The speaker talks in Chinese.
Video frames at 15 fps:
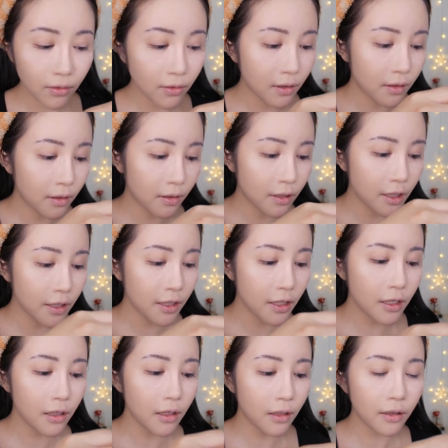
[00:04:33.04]
就是轻
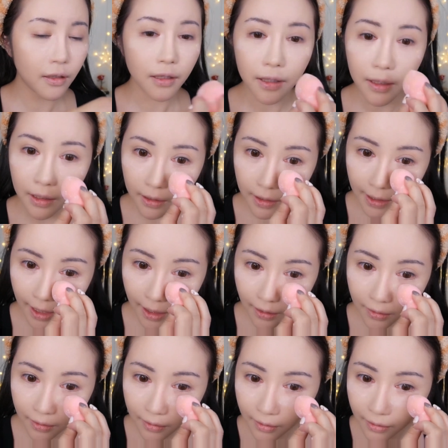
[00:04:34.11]
轻的点在
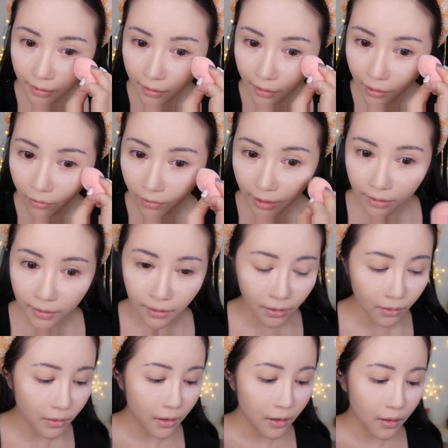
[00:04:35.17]
这个位置
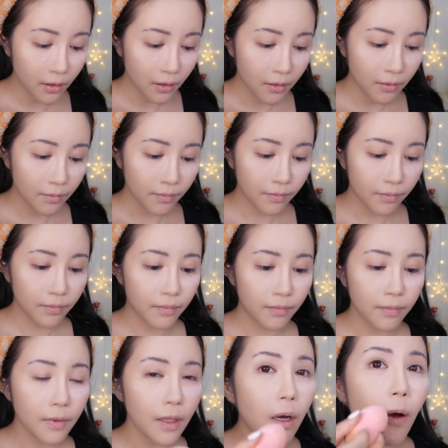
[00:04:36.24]
哦，
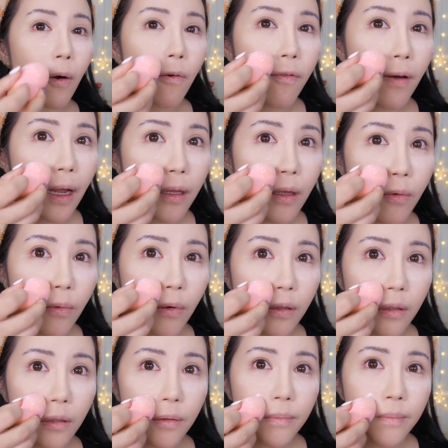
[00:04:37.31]
然后法令
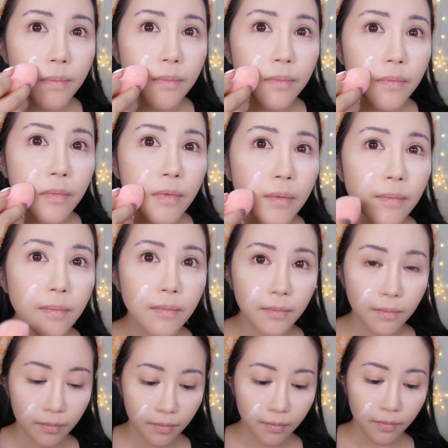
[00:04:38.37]
纹的
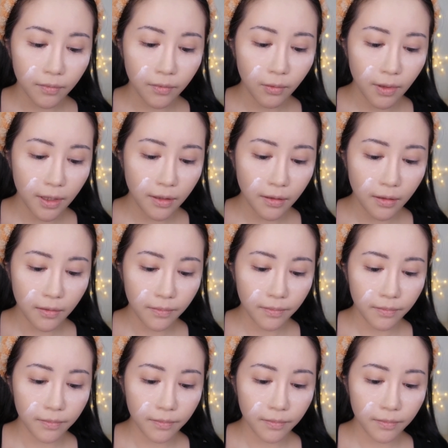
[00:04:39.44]
位置。